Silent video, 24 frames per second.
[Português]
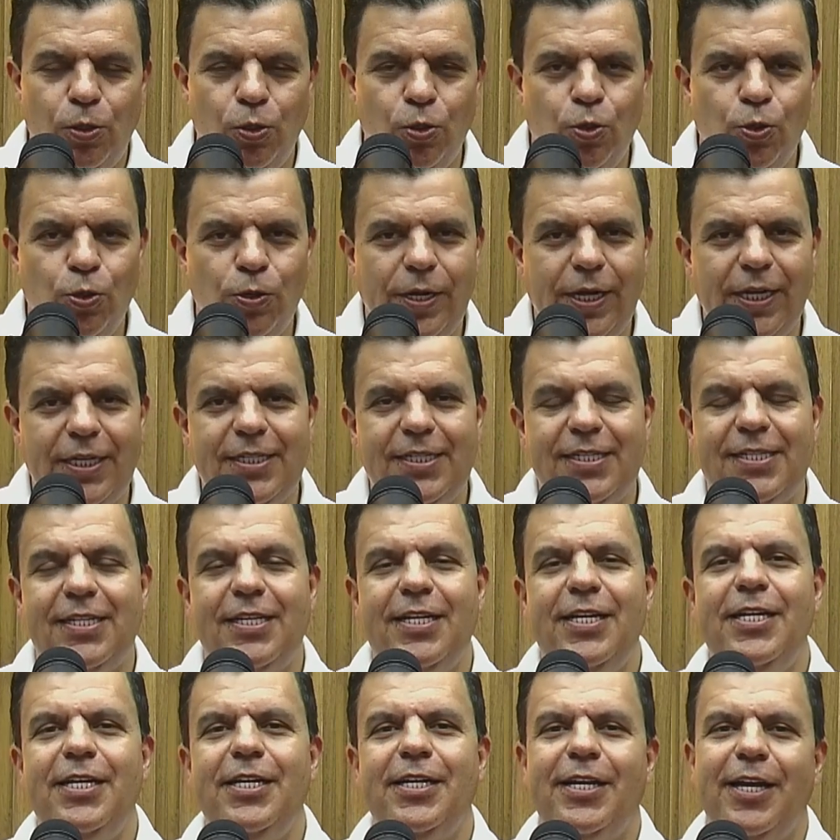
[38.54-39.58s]
Lucas,
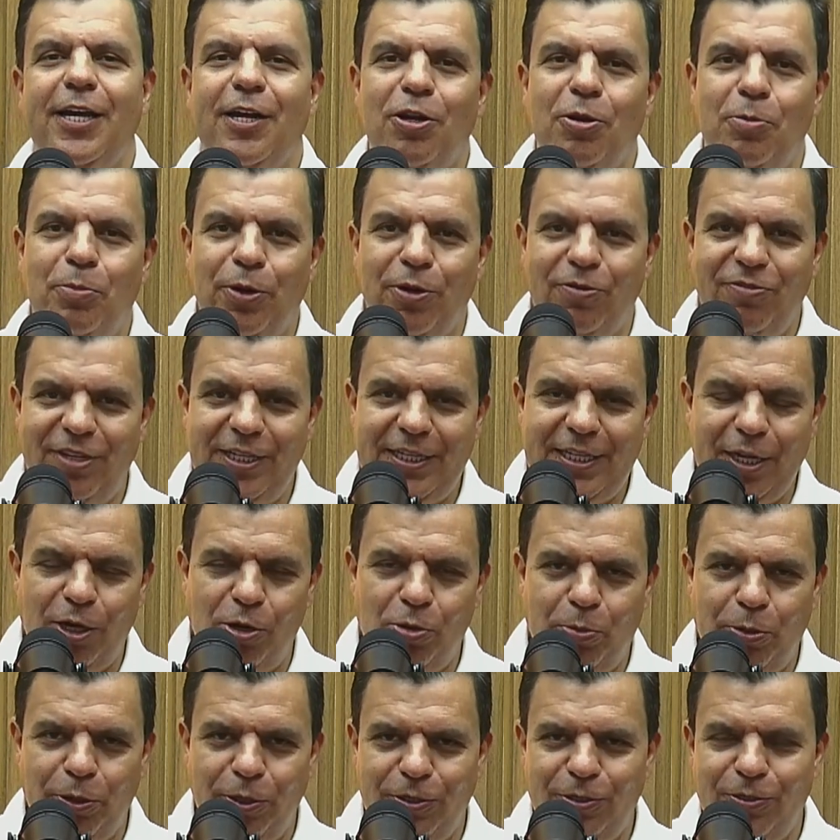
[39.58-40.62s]
e quero aproveitar a
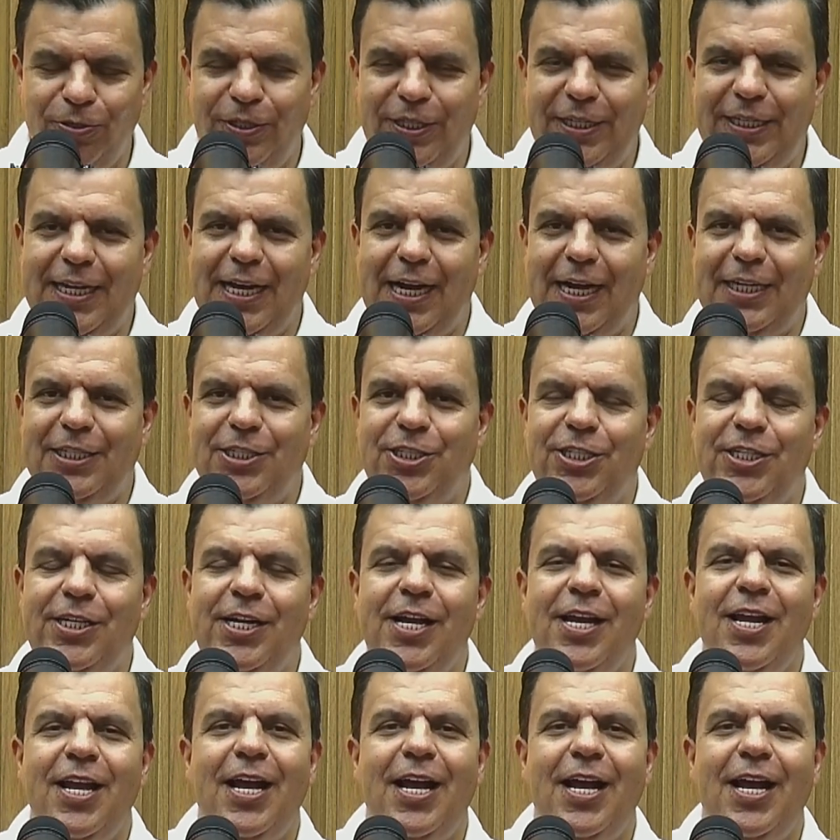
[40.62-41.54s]
oportunidade,